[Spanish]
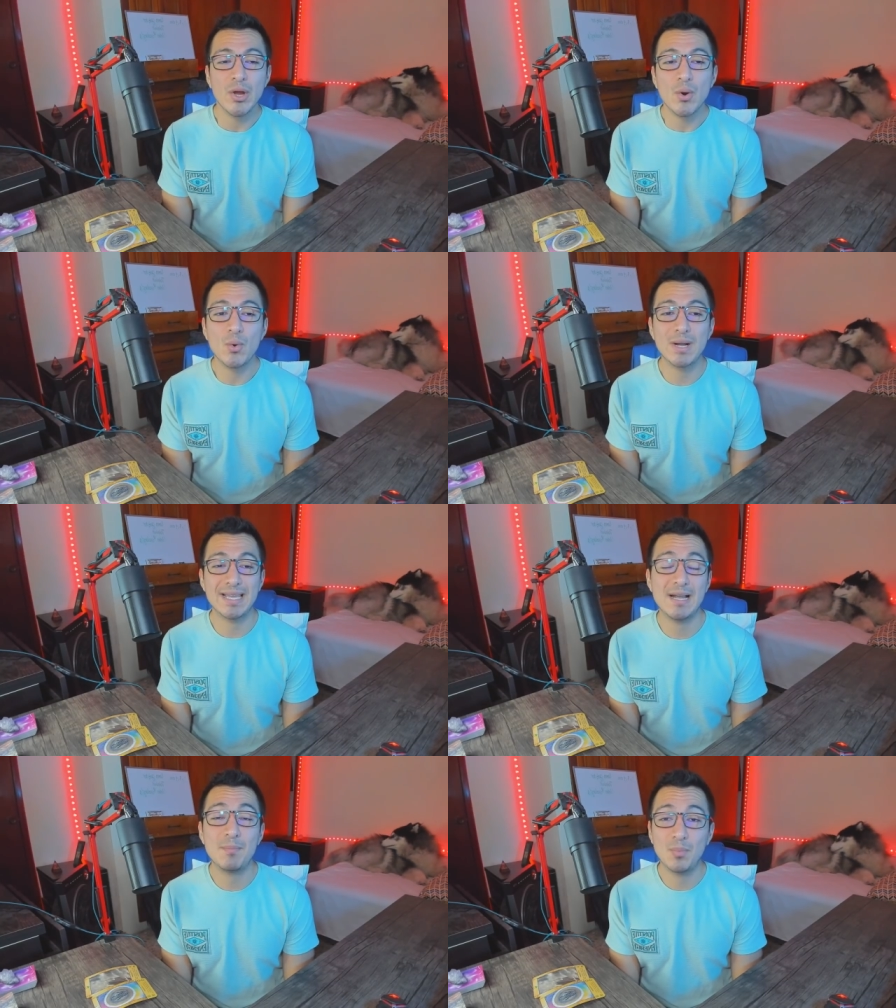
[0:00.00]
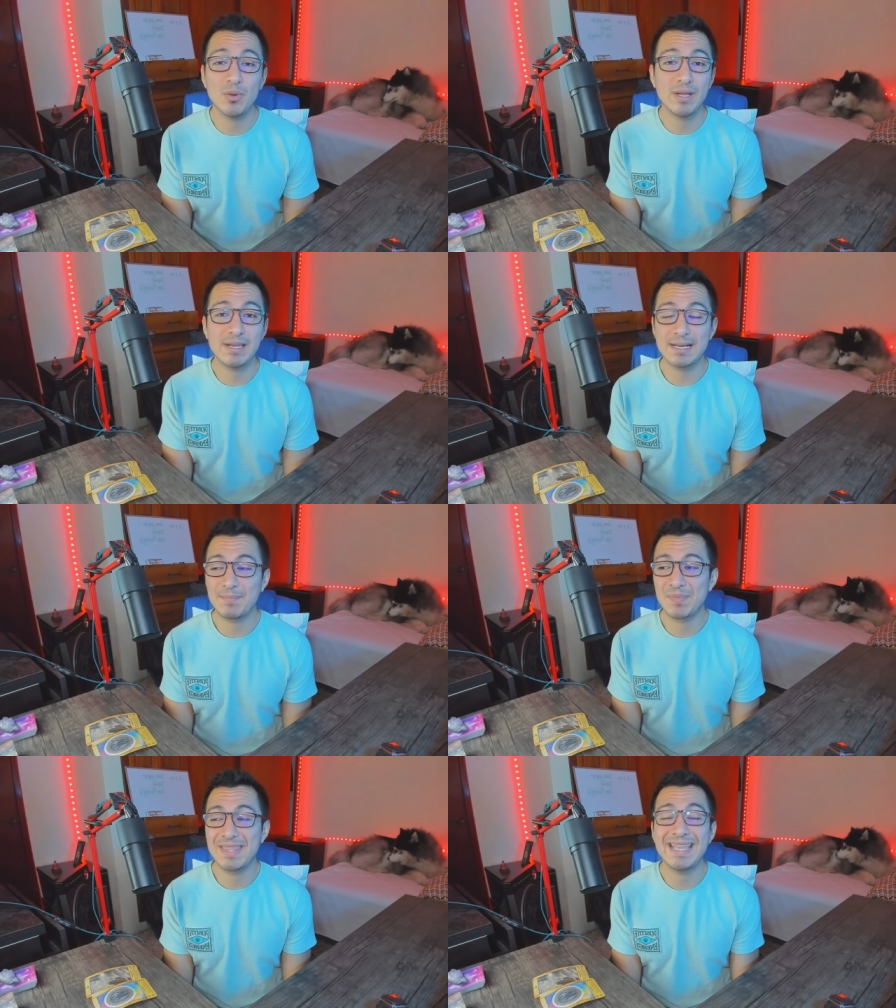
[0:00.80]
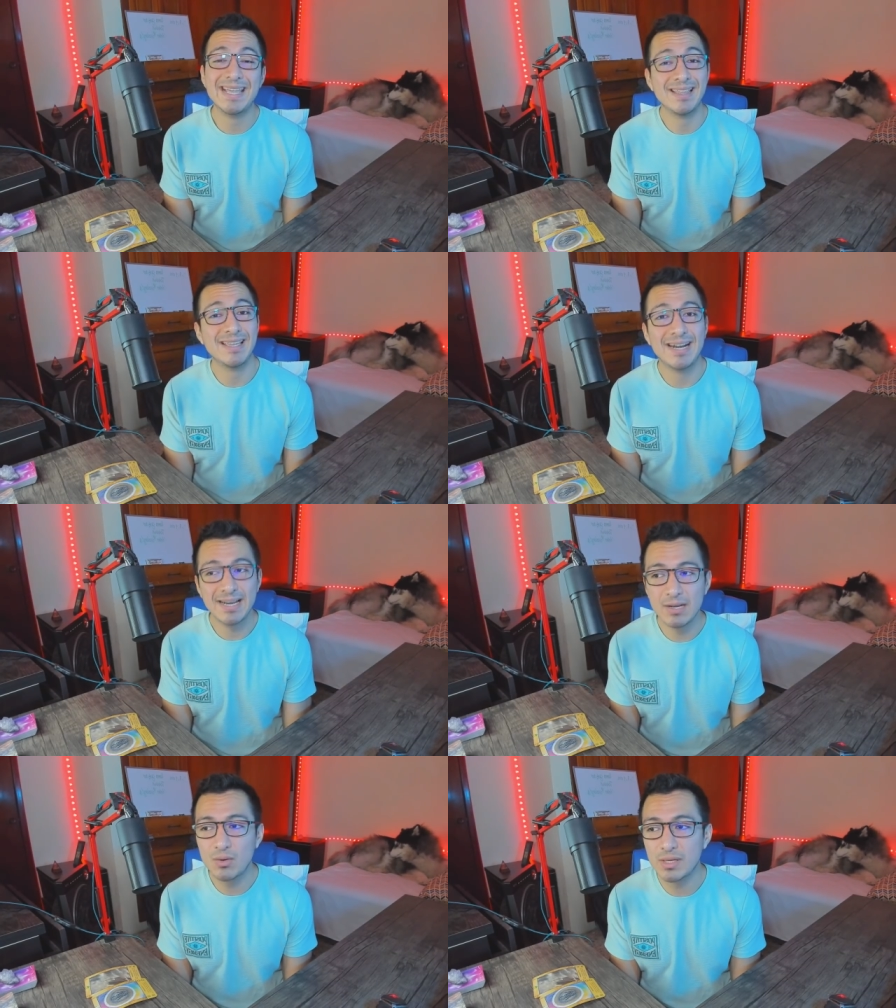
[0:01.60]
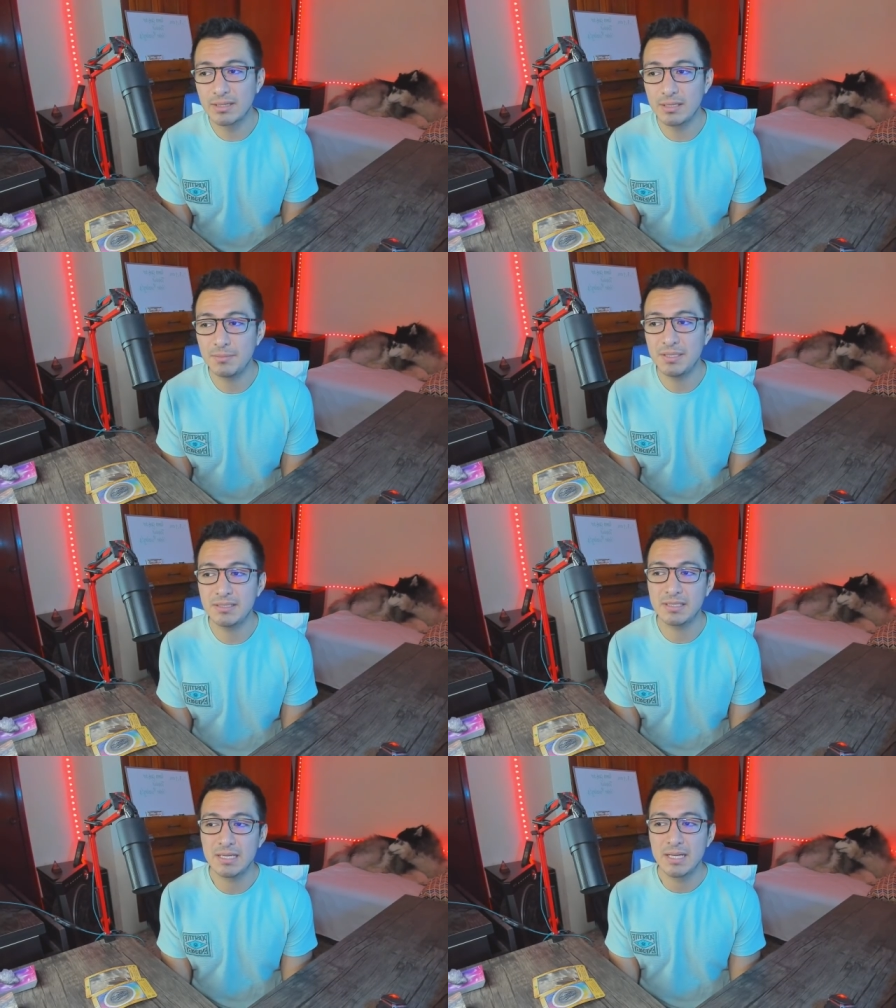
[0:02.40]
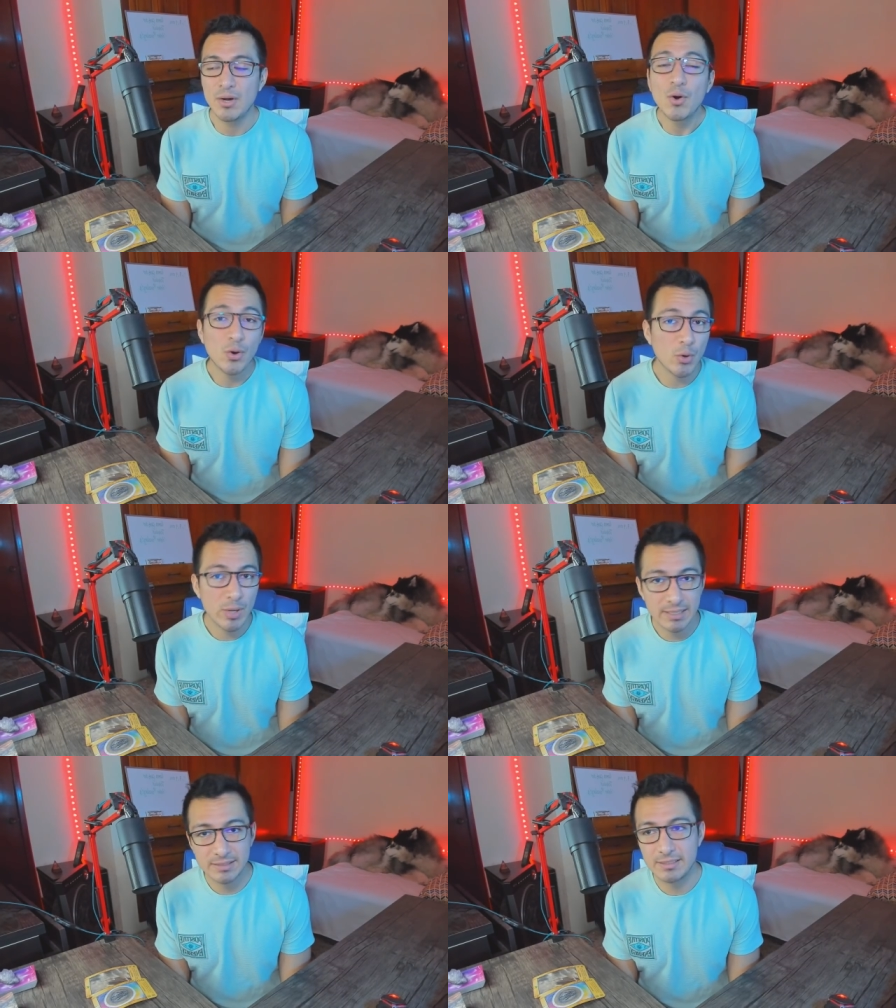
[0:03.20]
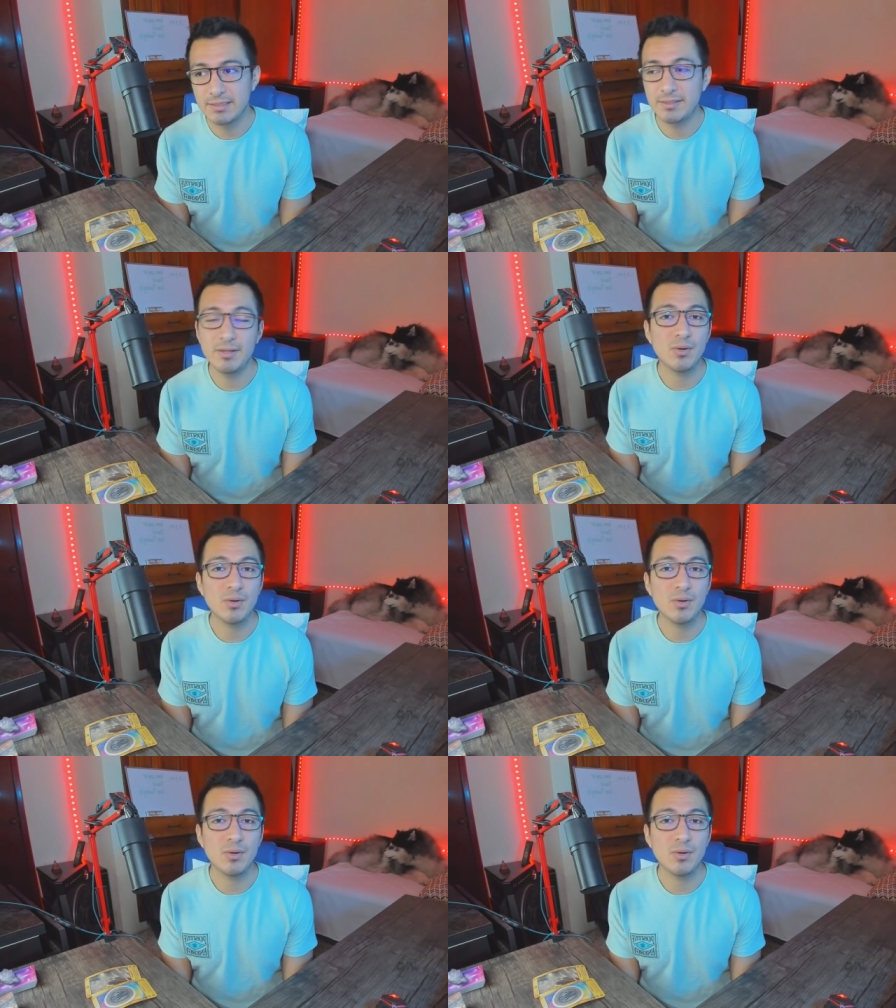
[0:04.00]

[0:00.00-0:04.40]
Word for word: un gran poder de generar algo que tal vez o no existe